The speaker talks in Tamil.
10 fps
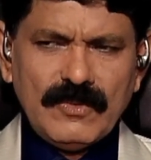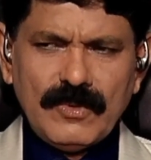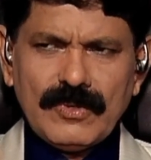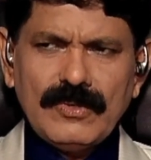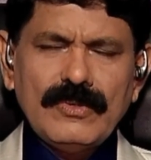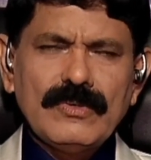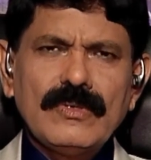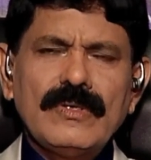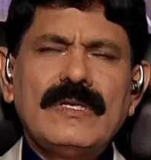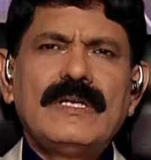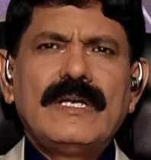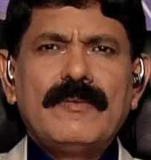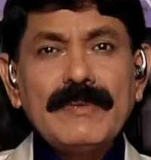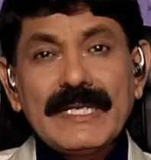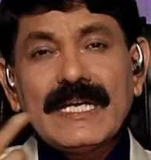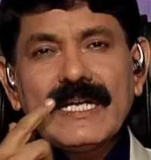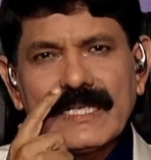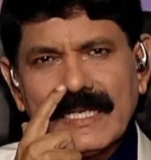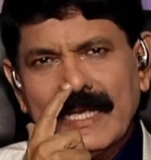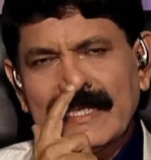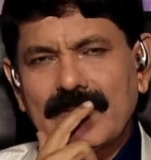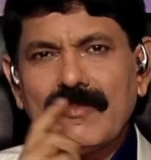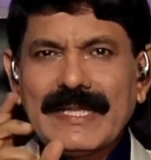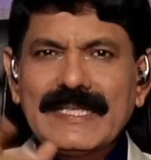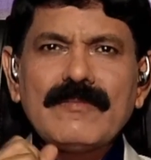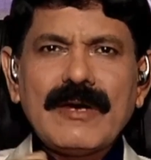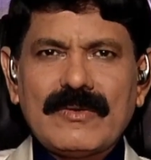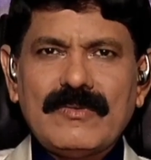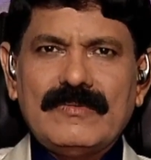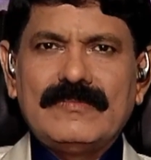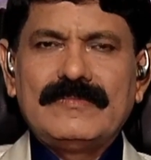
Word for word: ஒரு மிருகங்களுக்கெல்லாம் இது ரொம்ப அதிகமாக இருக்கும்